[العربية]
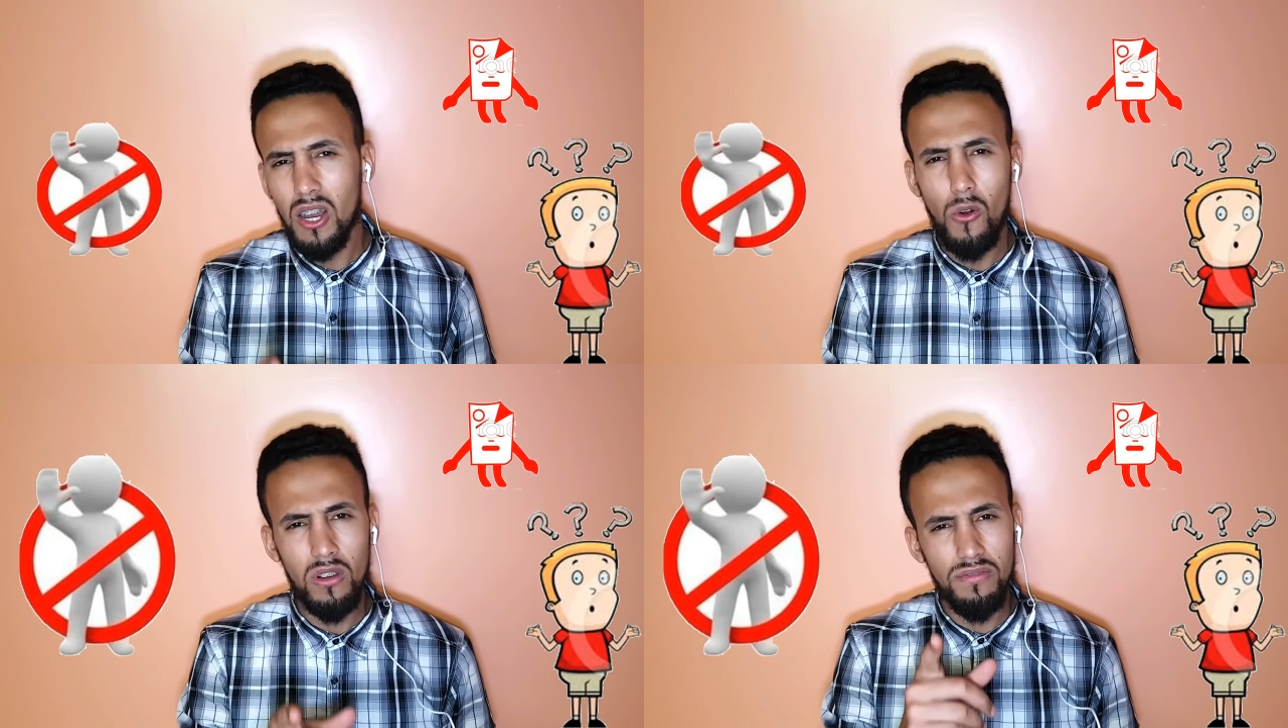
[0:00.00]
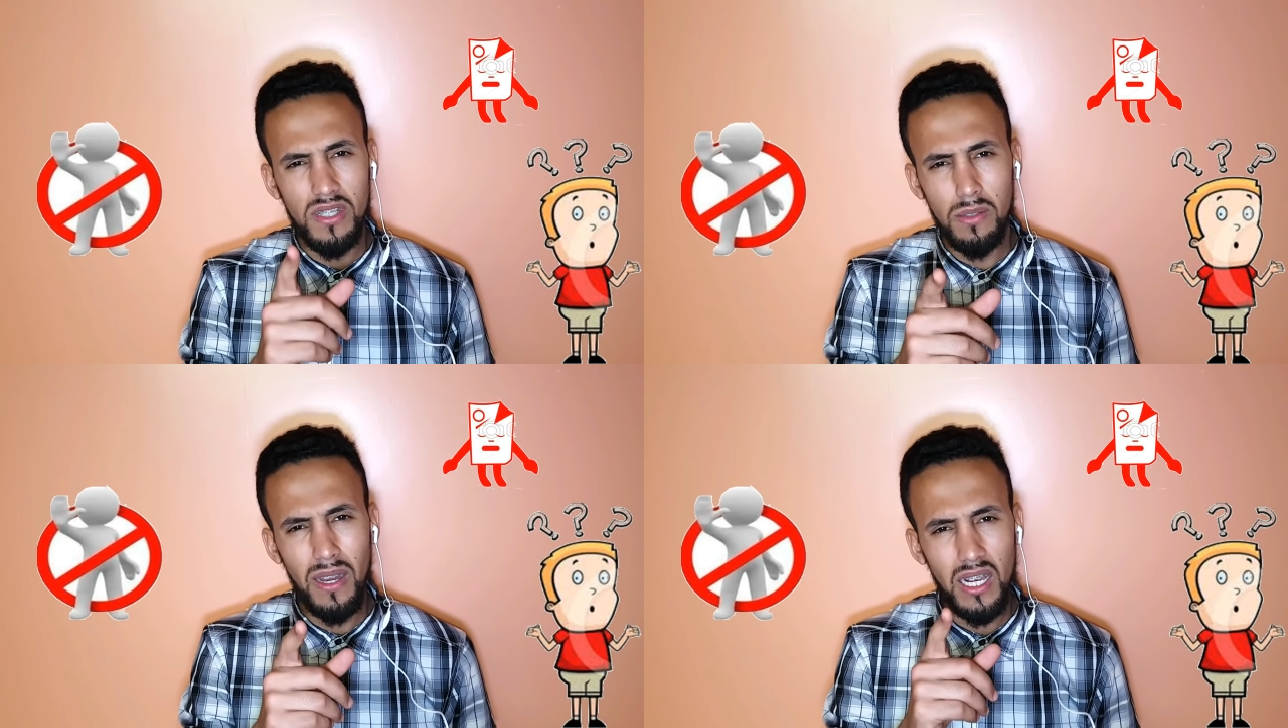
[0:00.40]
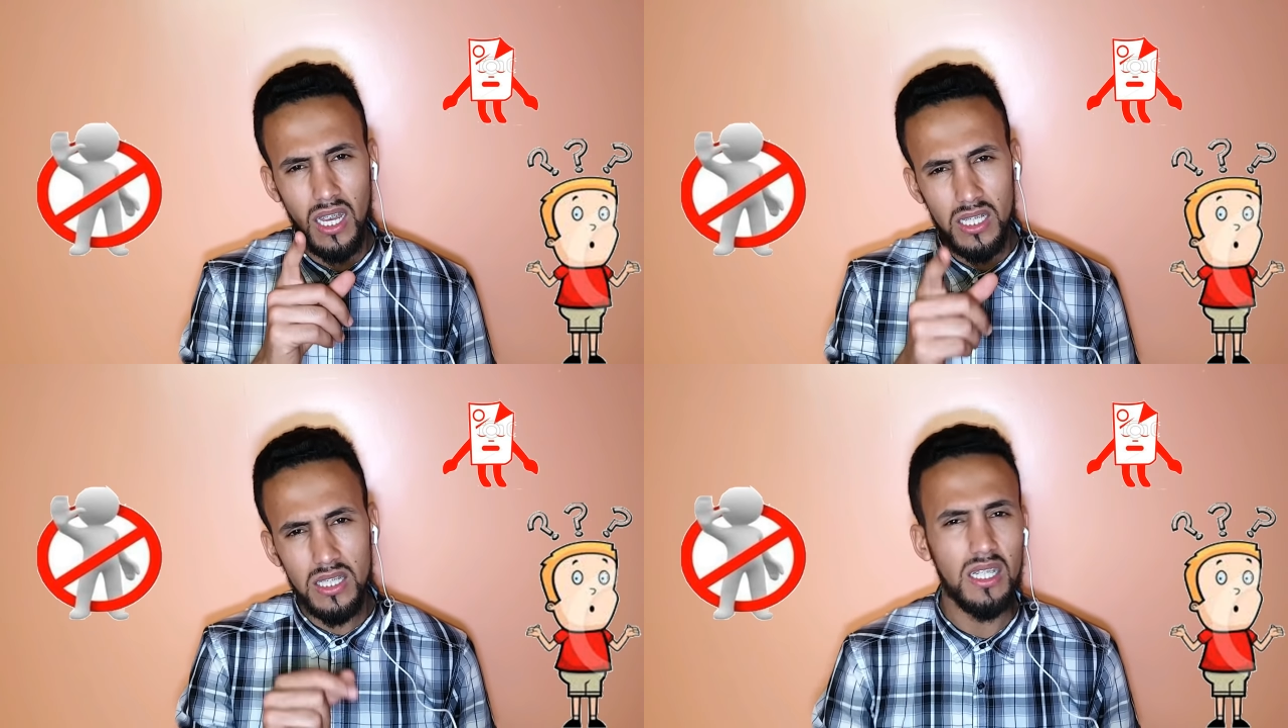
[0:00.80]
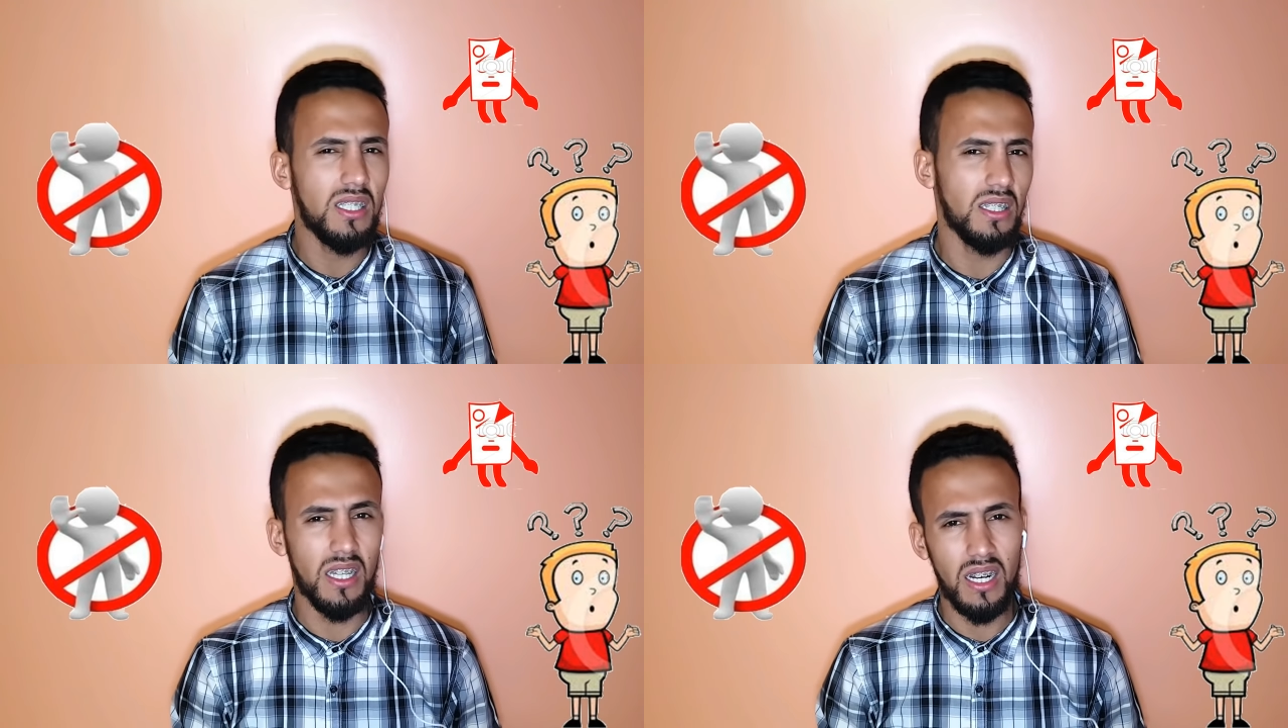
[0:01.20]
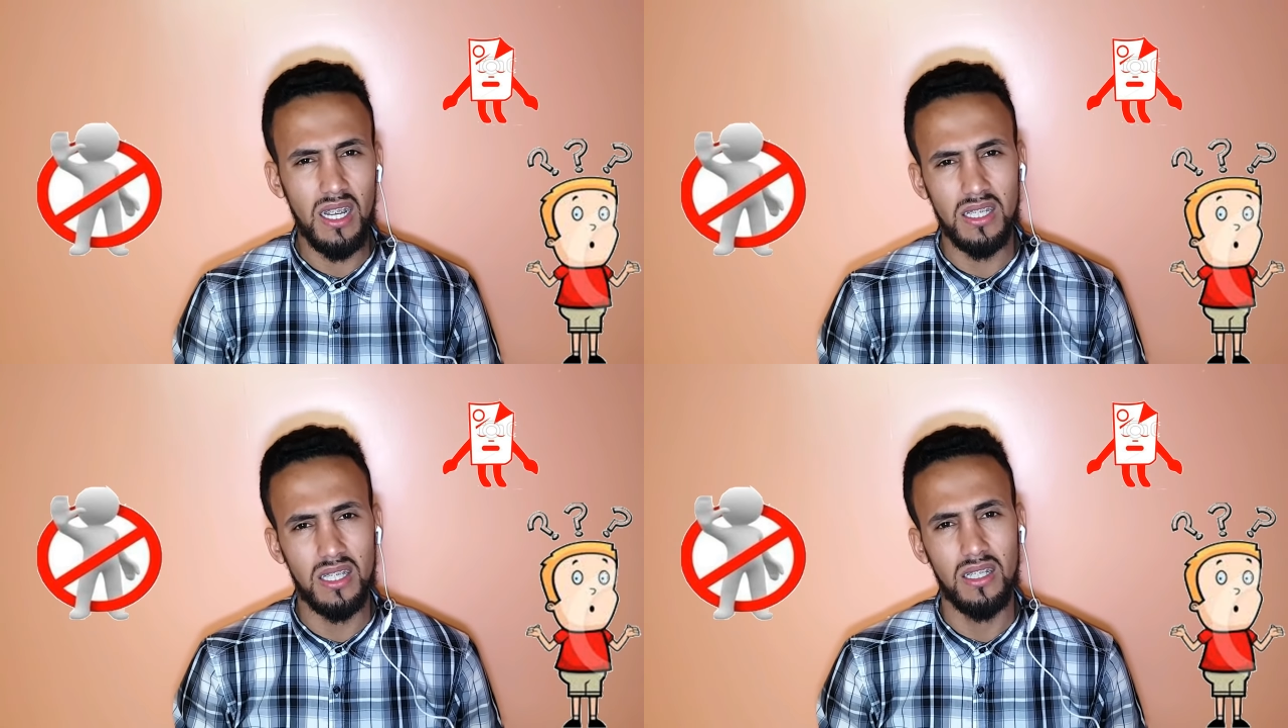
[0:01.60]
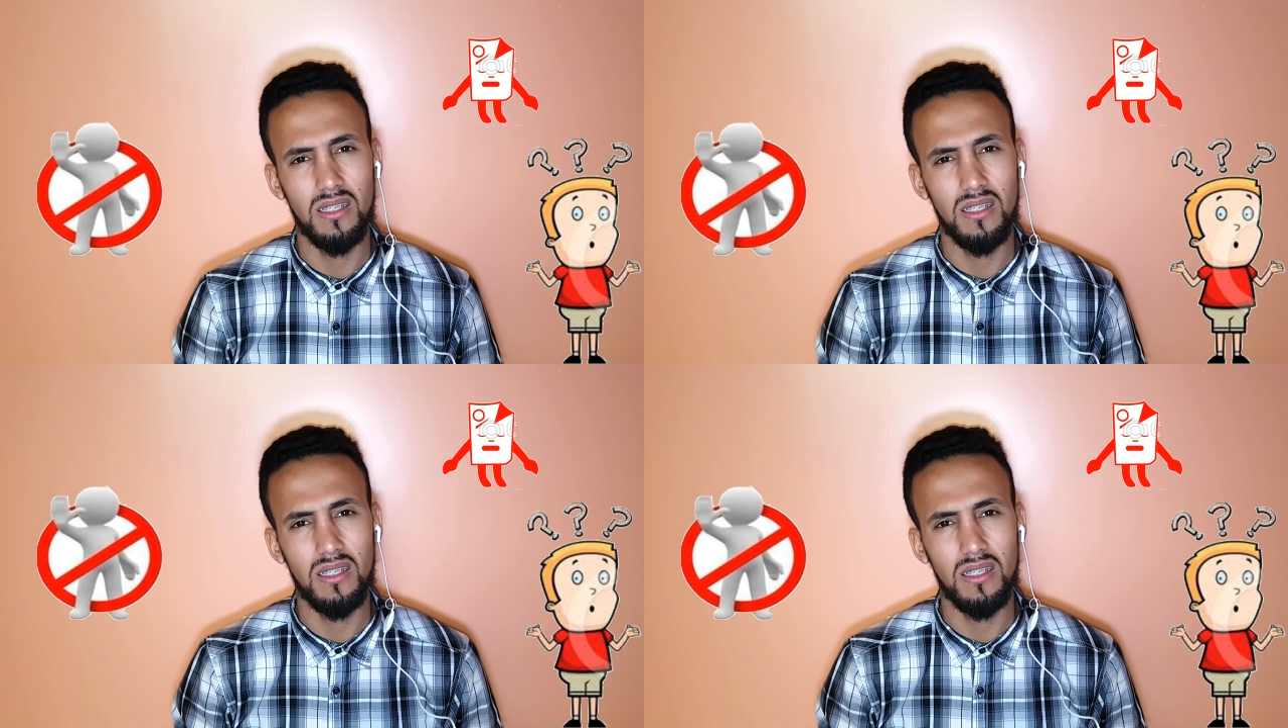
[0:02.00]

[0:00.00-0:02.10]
هو الفيدباك اللي خاصك تعطي لراسك